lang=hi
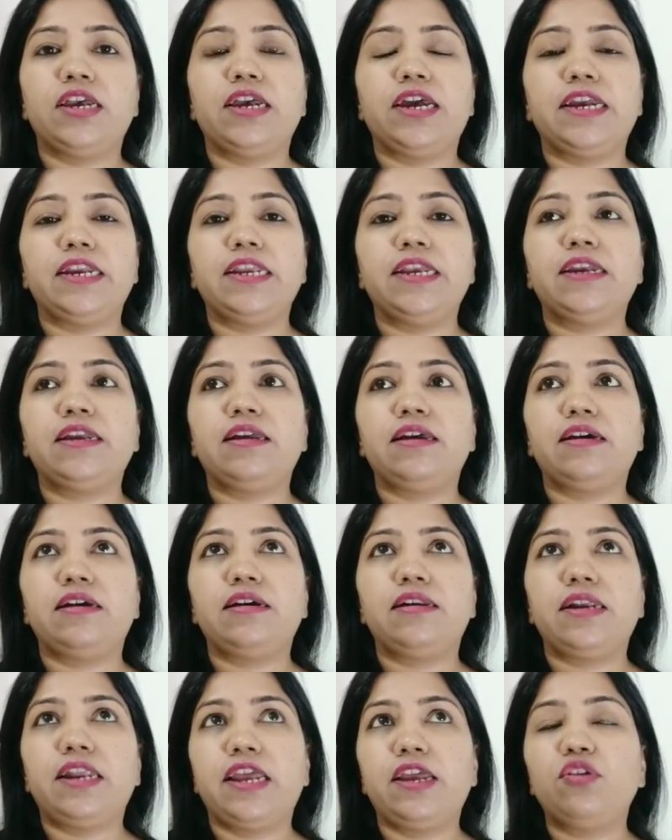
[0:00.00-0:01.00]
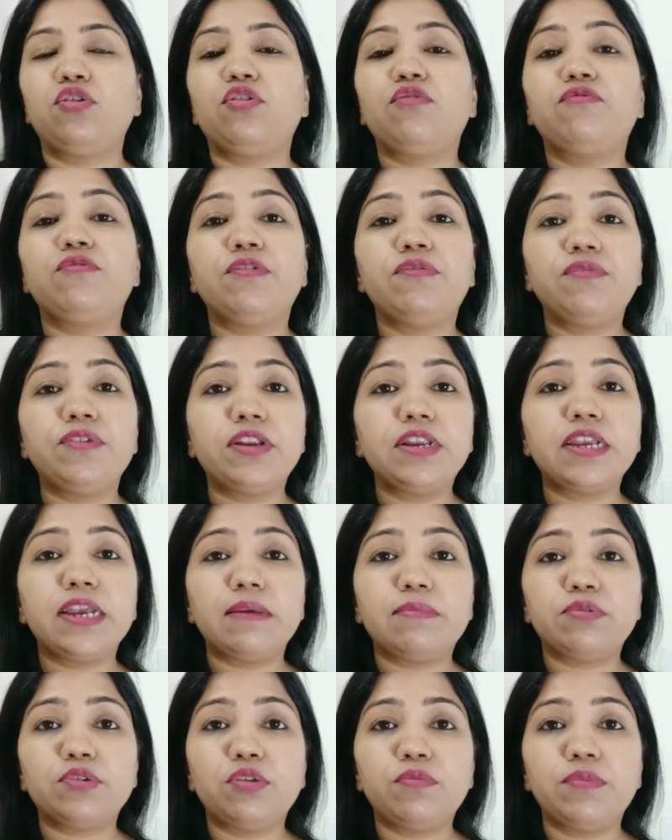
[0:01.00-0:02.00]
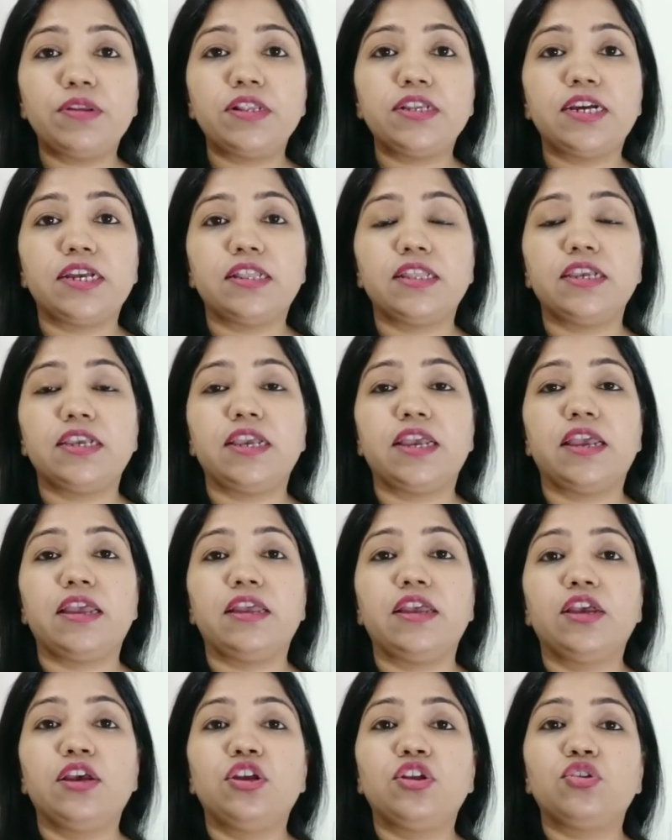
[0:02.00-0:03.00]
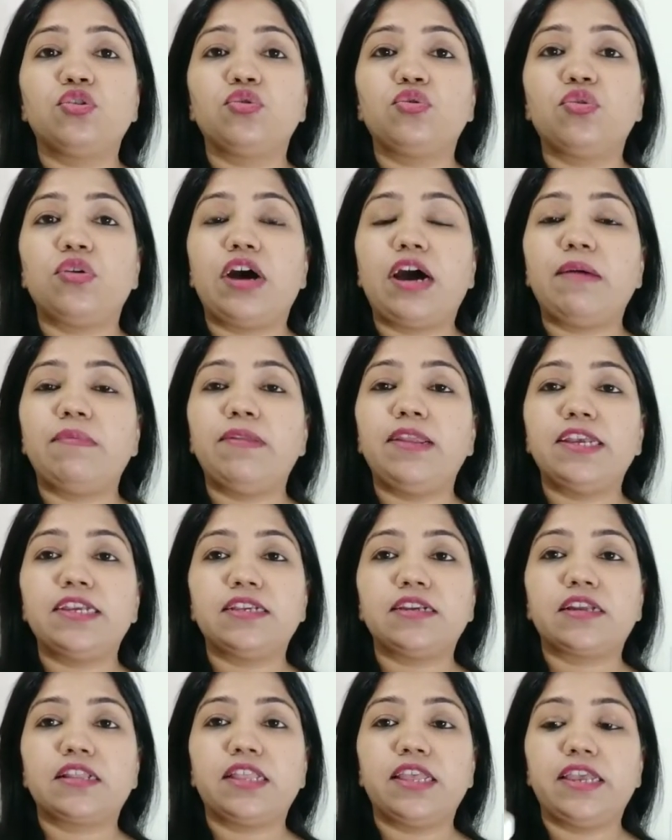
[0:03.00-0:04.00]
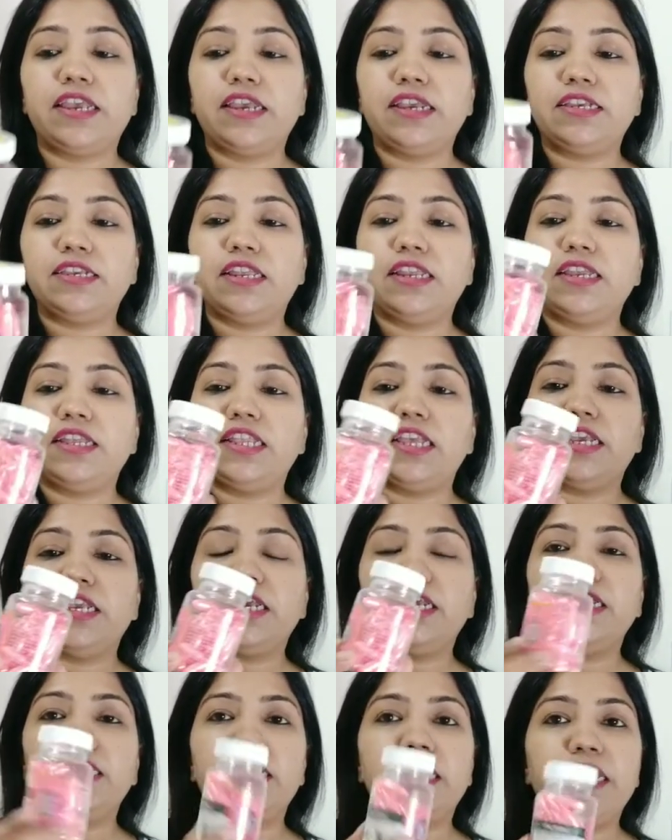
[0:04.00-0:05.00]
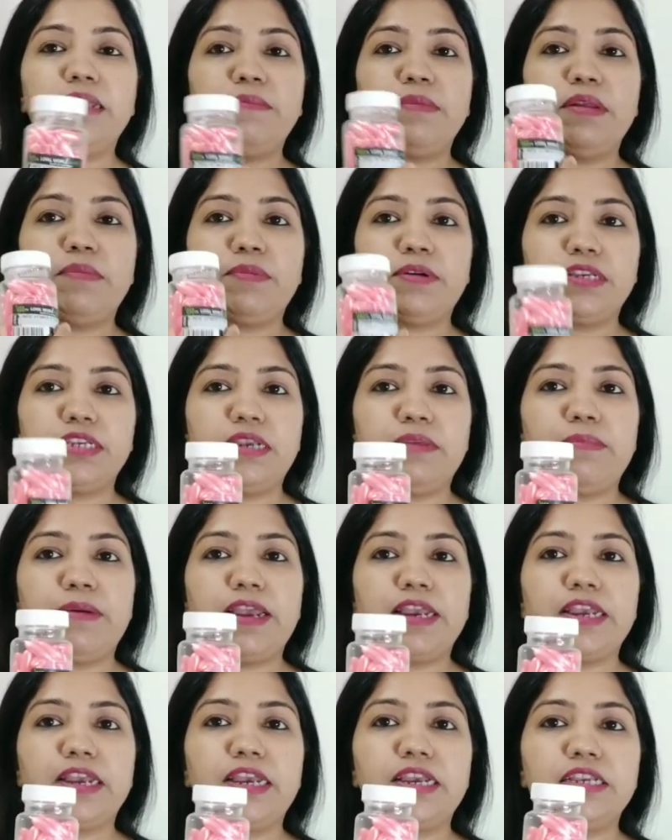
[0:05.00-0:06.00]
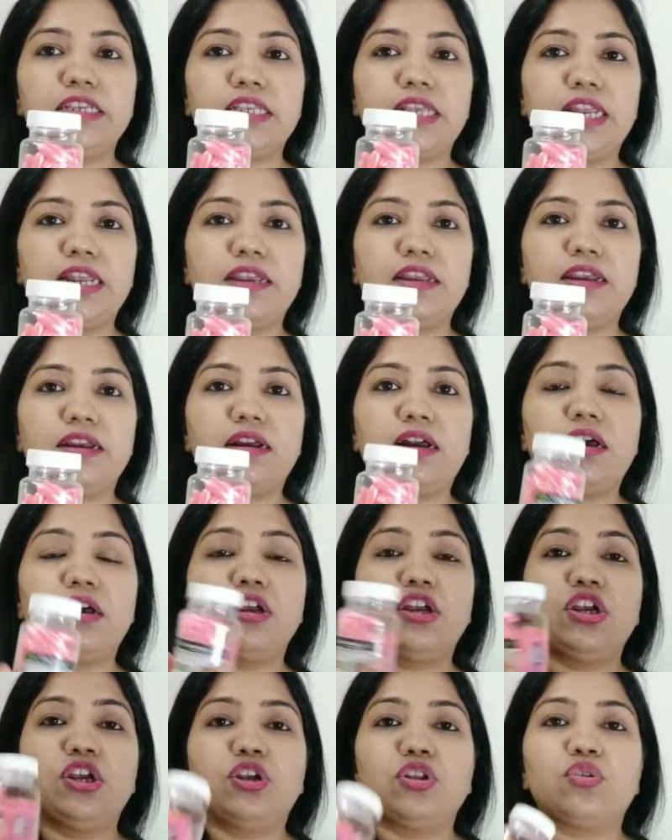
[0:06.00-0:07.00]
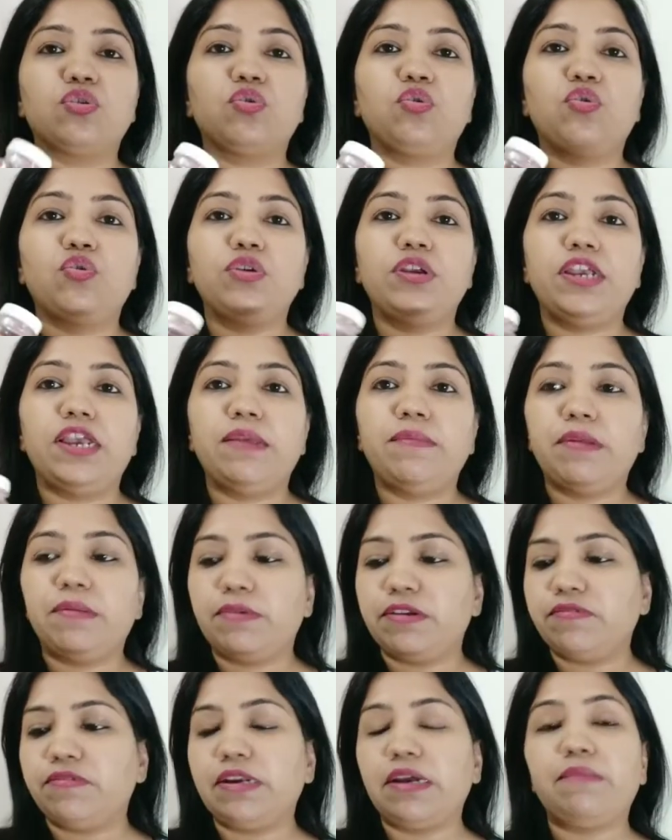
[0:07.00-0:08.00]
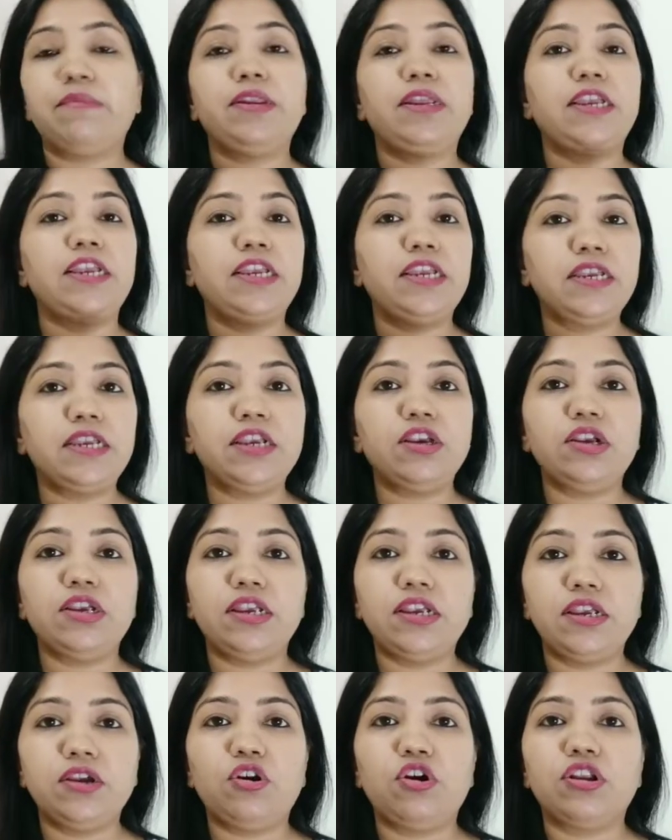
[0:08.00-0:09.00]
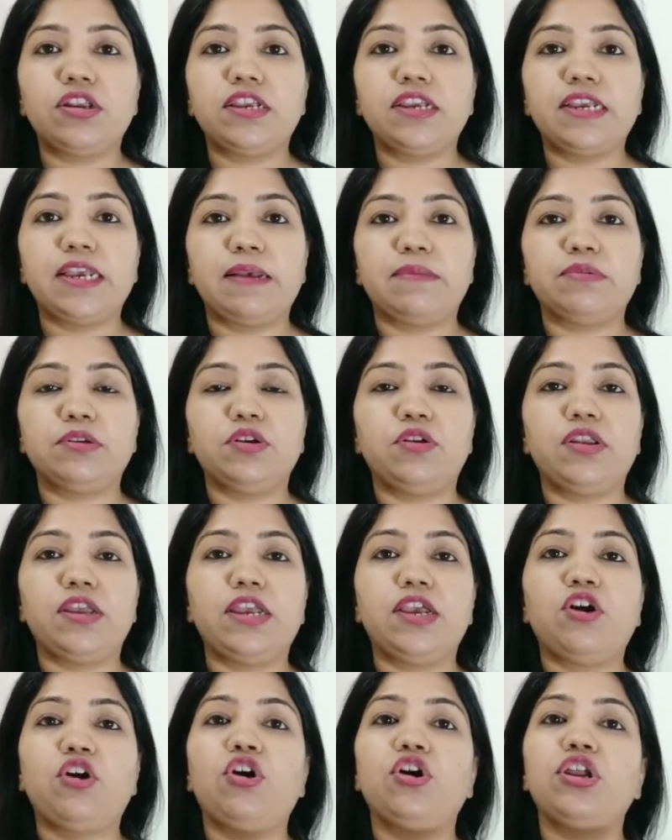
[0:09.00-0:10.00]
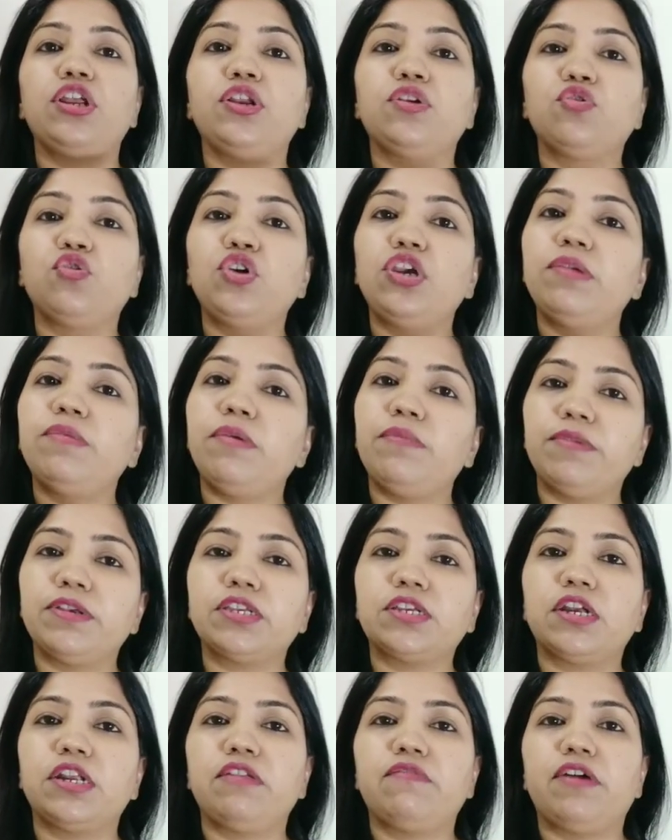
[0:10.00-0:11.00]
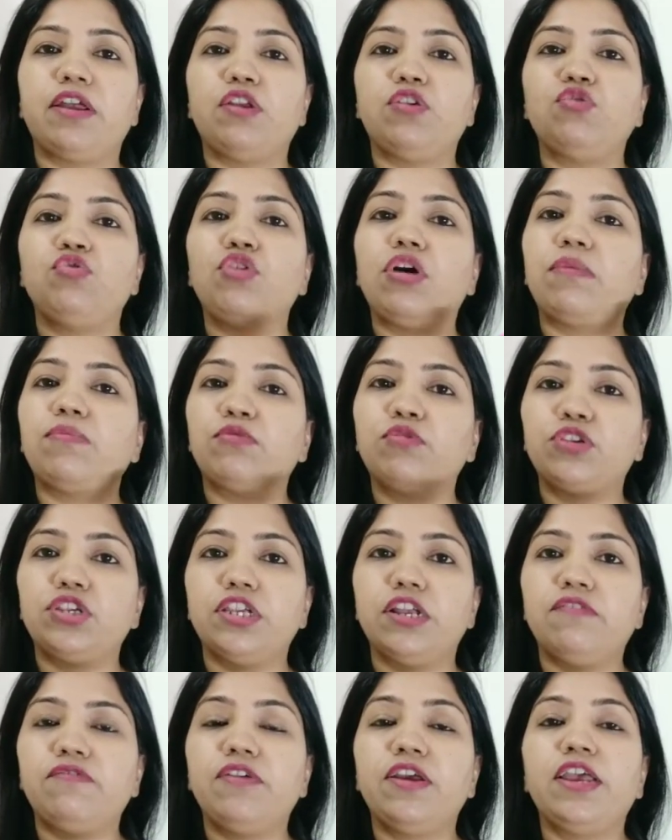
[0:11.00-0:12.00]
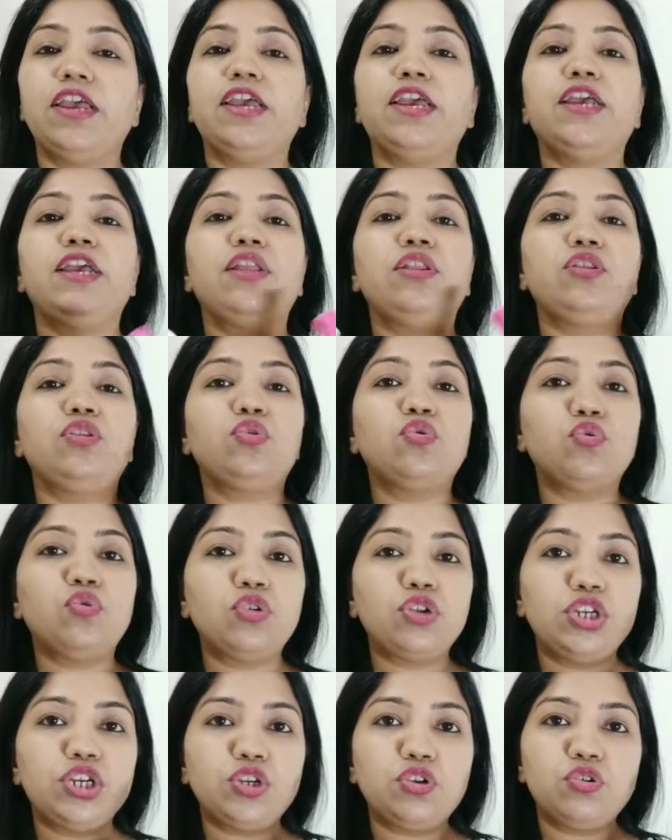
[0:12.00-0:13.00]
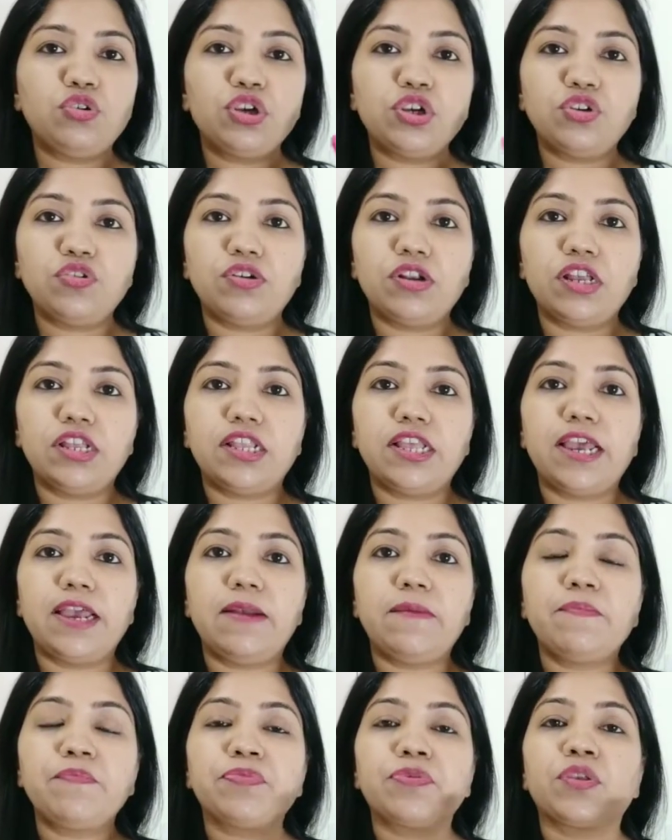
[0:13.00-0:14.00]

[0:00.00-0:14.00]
आई थिंक टेन और फिफ्टीन कैप्सूल मिल जाती हैं तो आप ले सकते हैं इसलिए देखिए ये मेरे पास ये पैक है इस तरीके का तो ये मेरे पास विटामिन ई e की ई e ऑयल की कैप्सूल है और इनको ही मैं मिक्स करने वाली हूँ आपको सिर्फ इन दो चीज़ों की जरूरत है